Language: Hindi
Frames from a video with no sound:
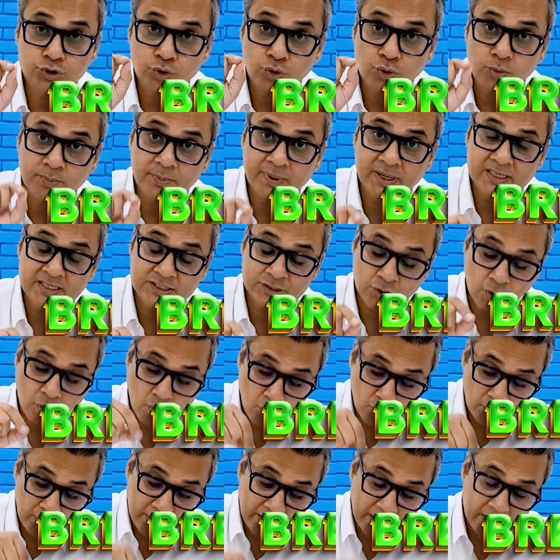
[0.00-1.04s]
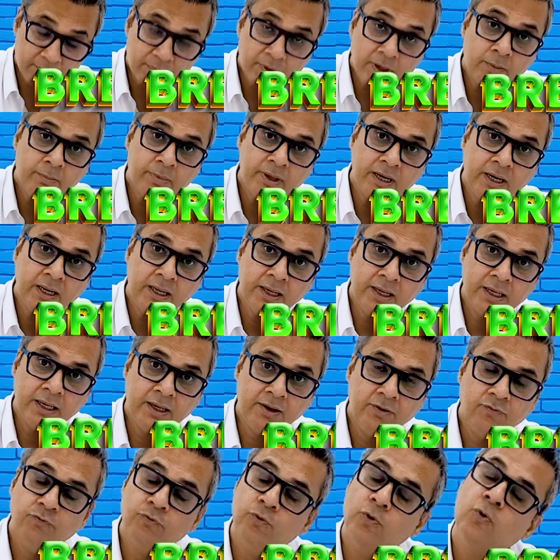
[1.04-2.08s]
जो ब्रेस्ट ऑन टेबल बनेगी
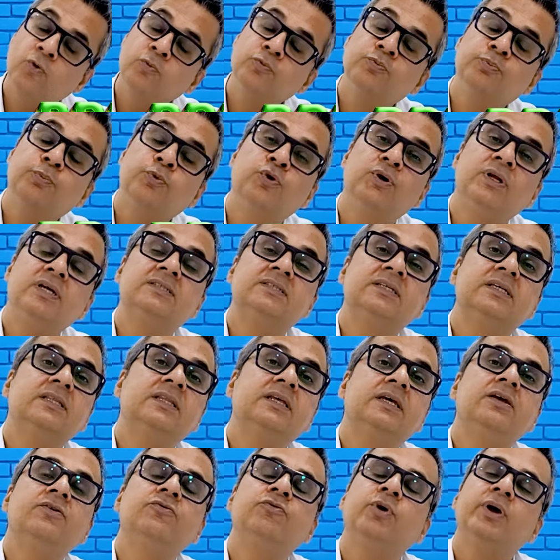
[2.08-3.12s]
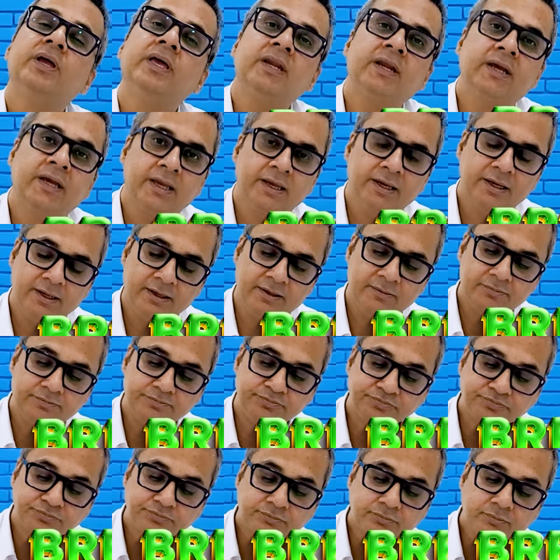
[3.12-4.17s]
वो पूरी ज़िंदगी वही रहेगी
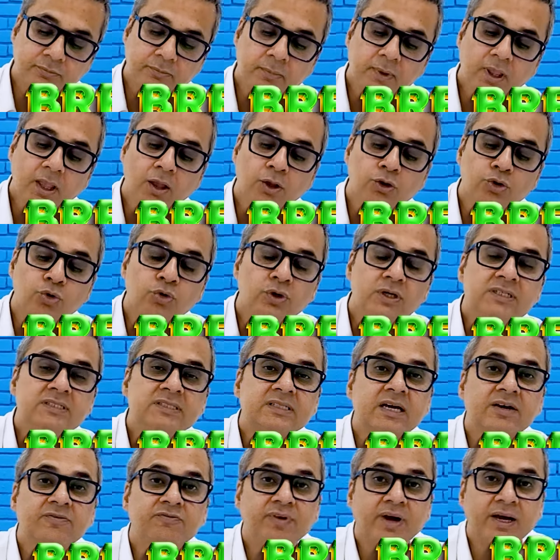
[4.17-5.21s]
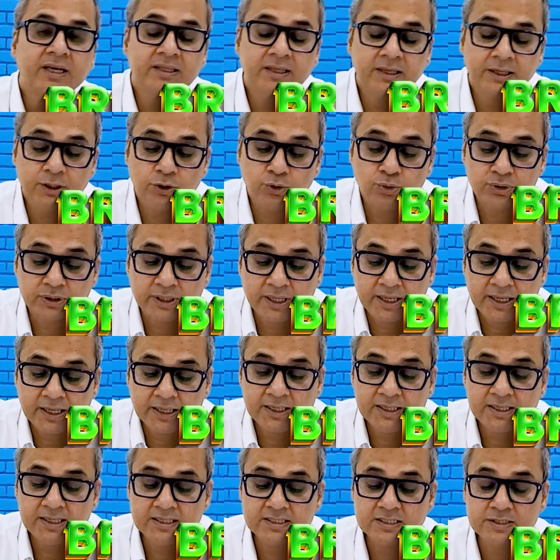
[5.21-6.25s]
तो इसका फ़ायदा ये होता है
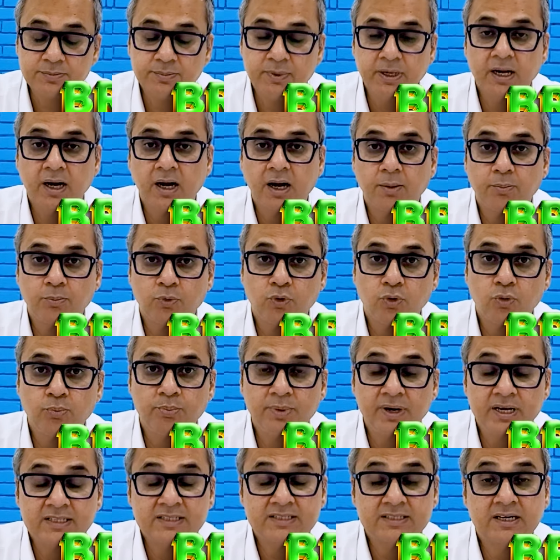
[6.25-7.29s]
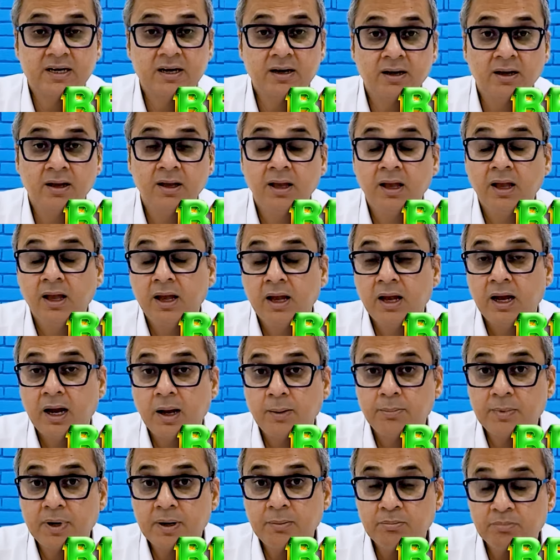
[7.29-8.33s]
कि इसमें आपको ब्रेस्ट का
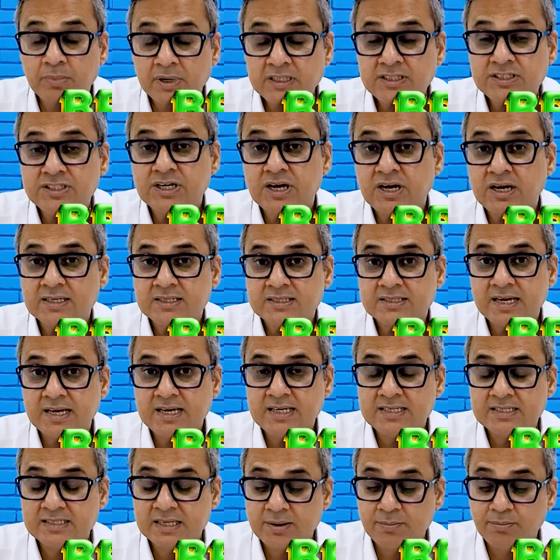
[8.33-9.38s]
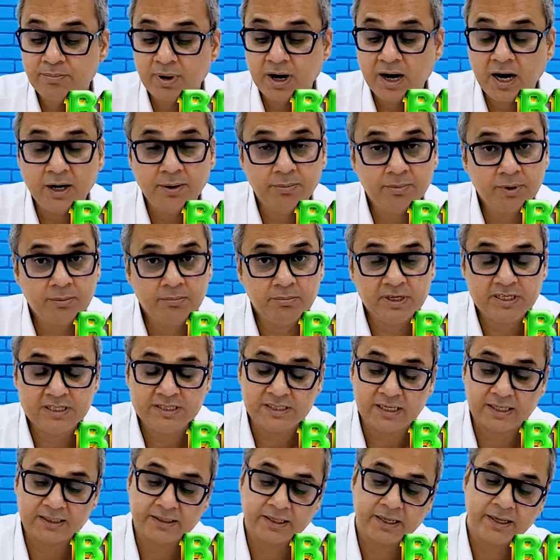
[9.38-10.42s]
आपका मन चाह साइज़ इम्प्लांट में मिल
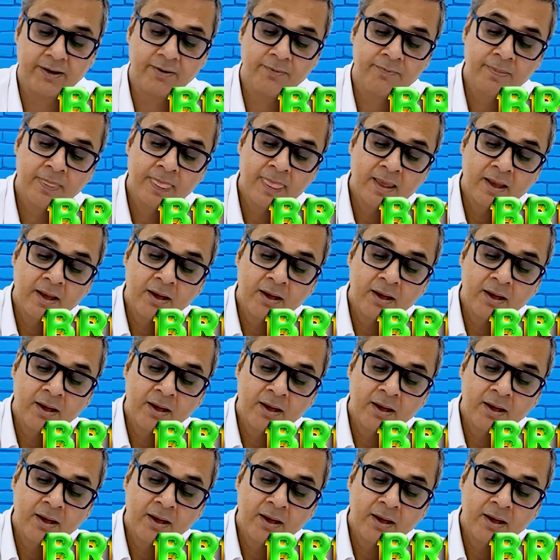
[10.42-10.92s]
जाता है